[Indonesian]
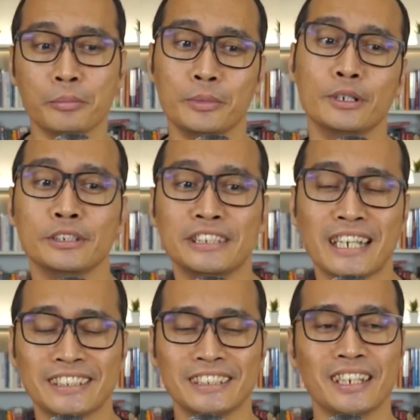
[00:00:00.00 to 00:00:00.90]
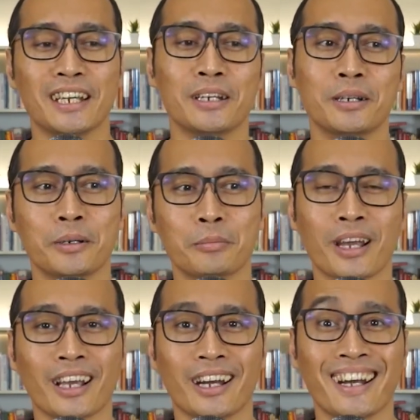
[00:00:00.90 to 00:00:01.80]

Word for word: menyajikan makanan